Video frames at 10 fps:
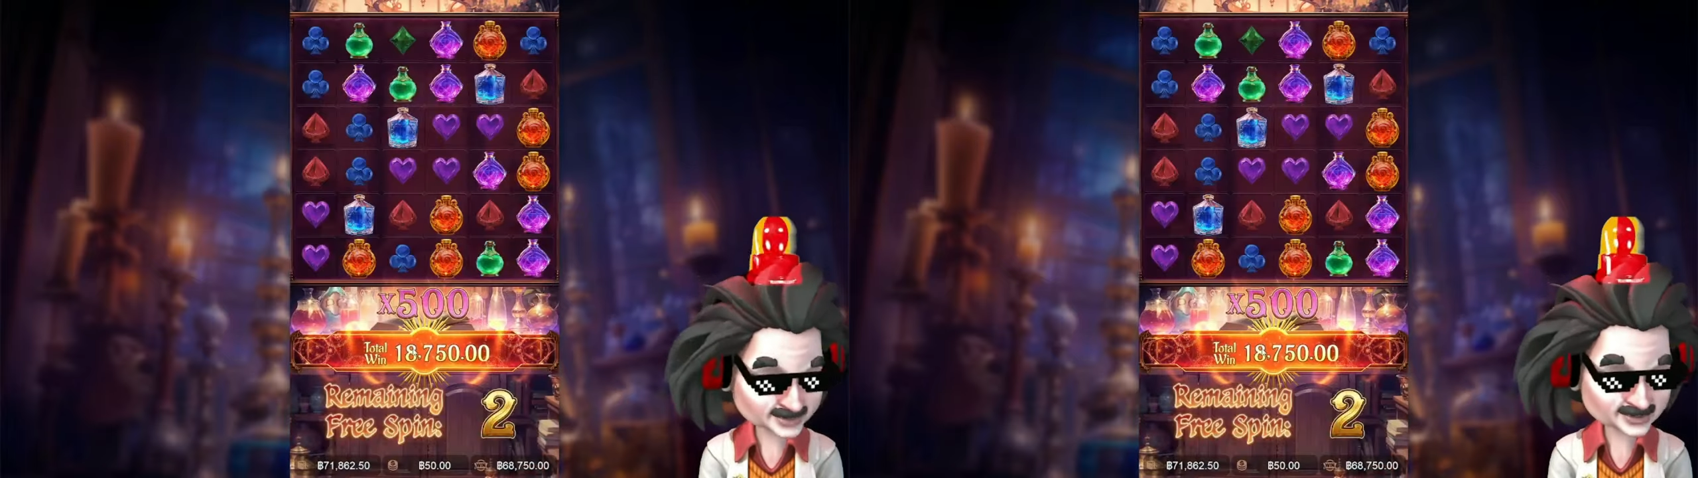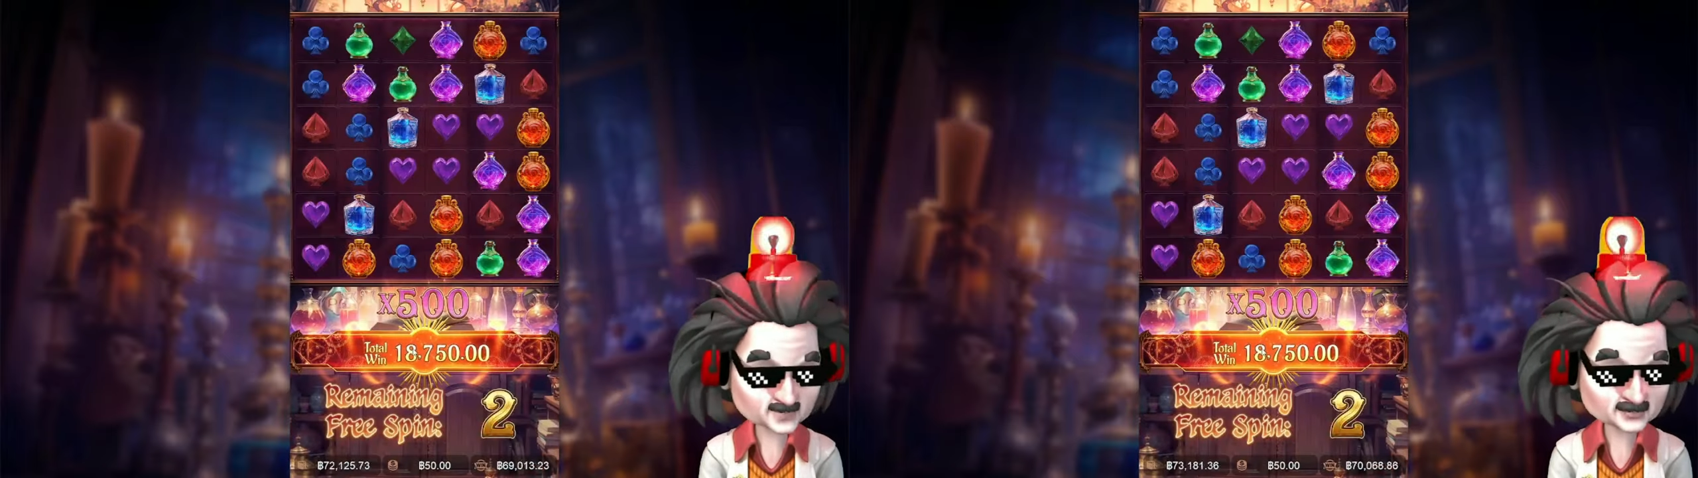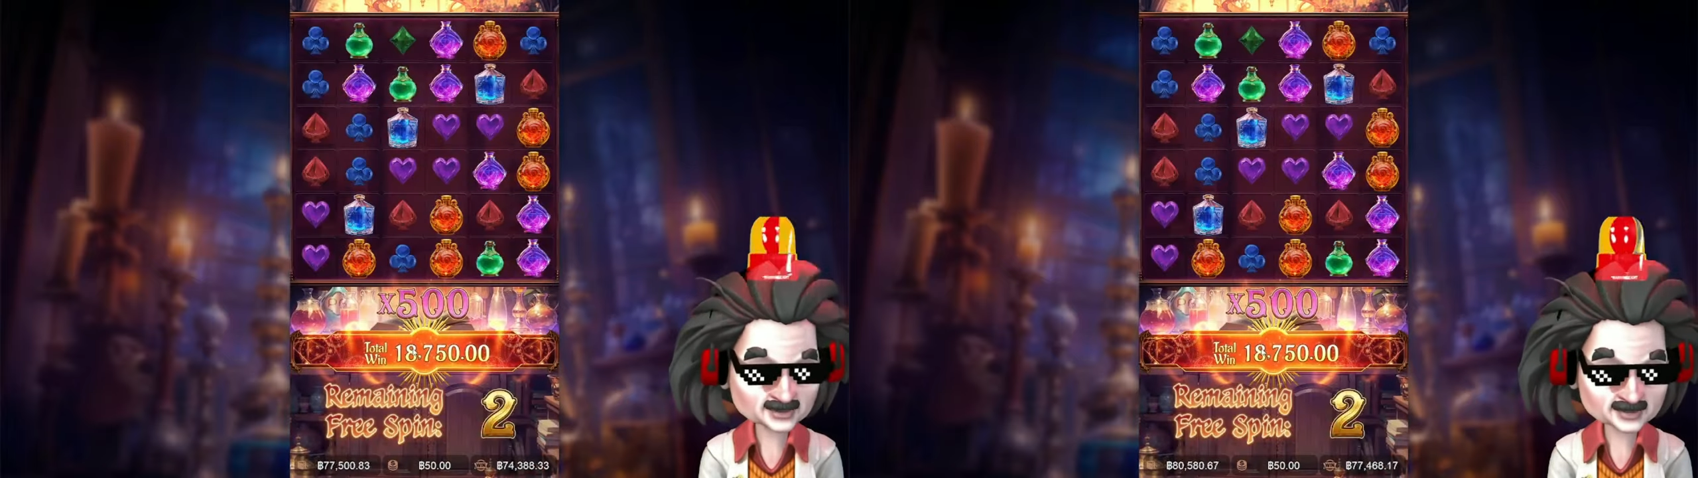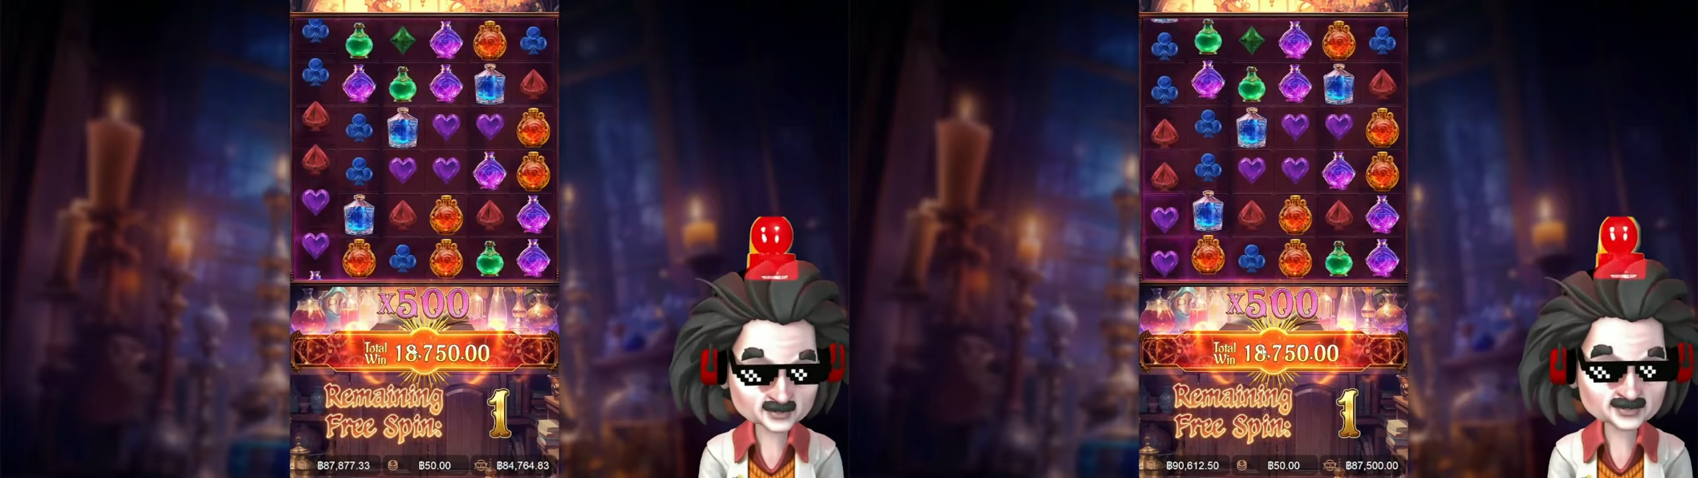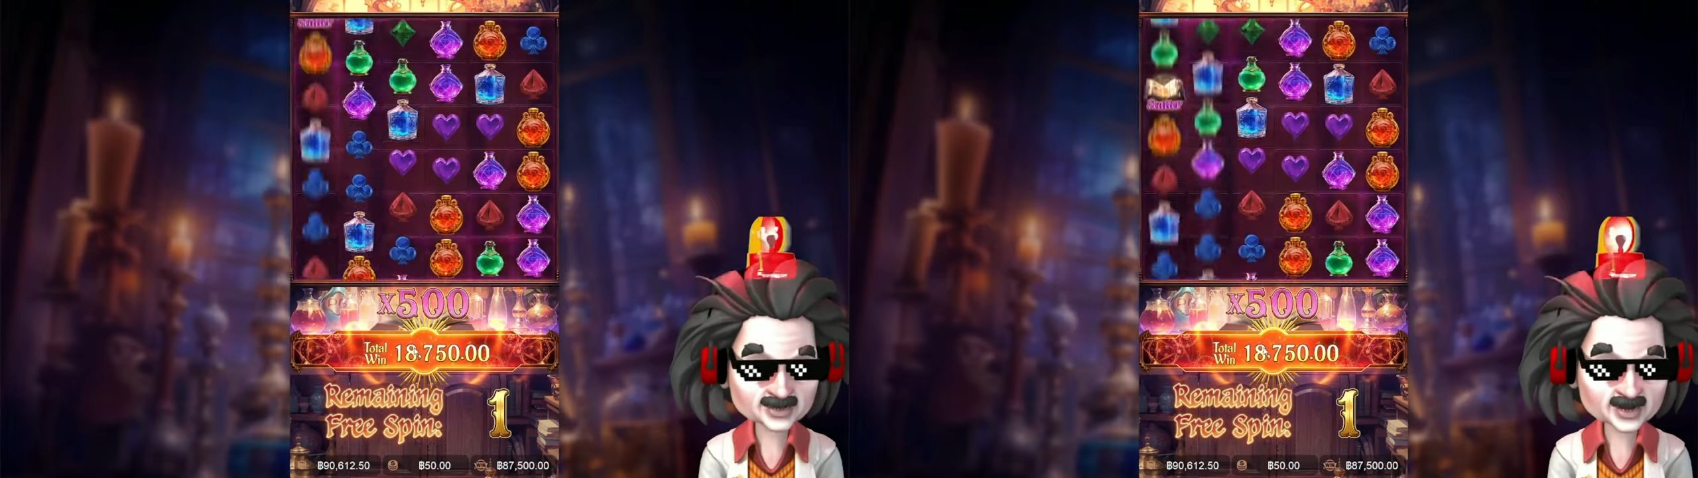นี้โคตรสุด
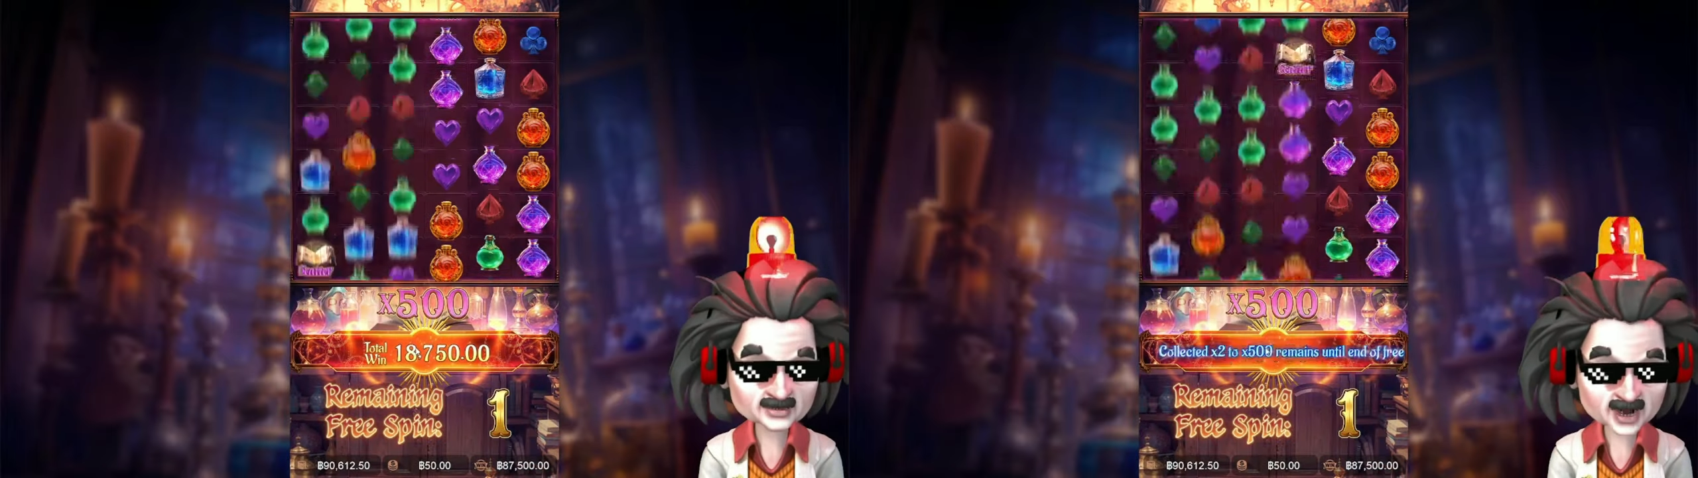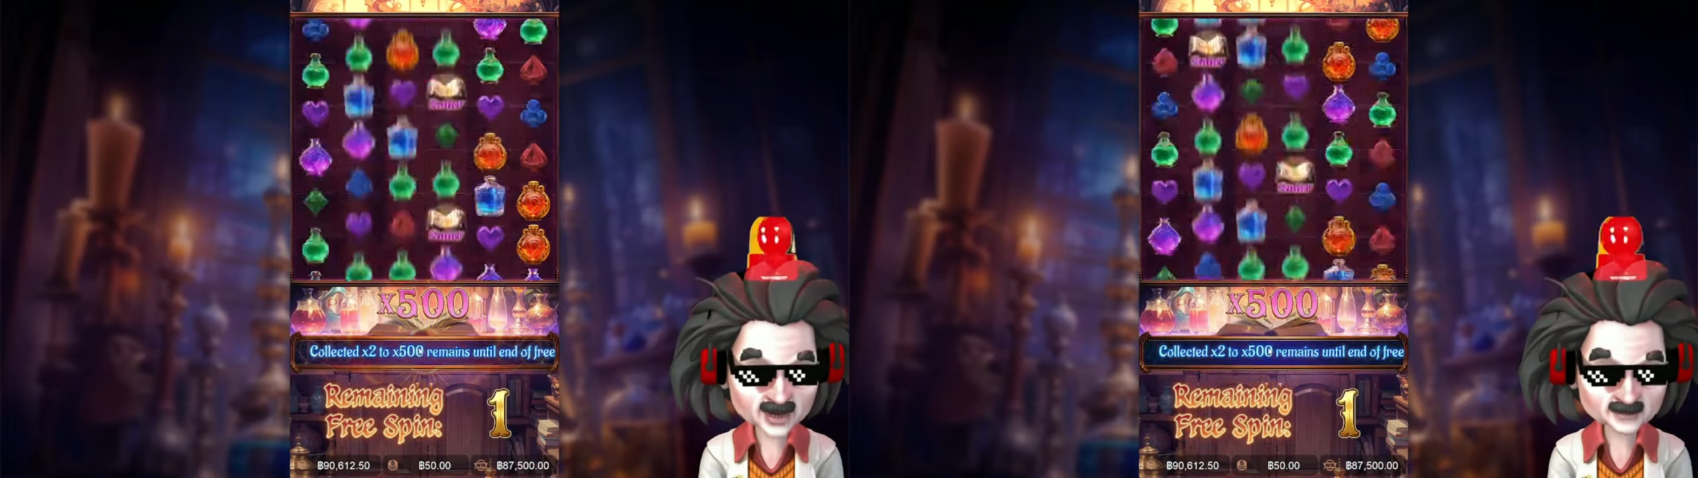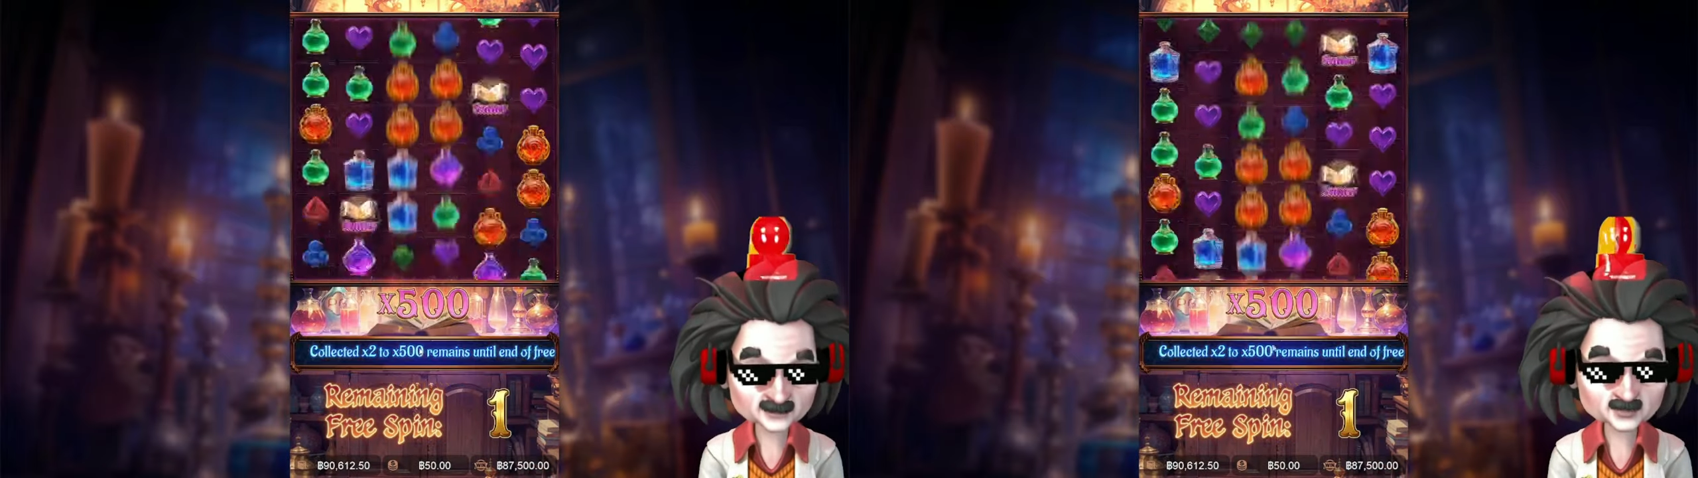เลยอาจารย์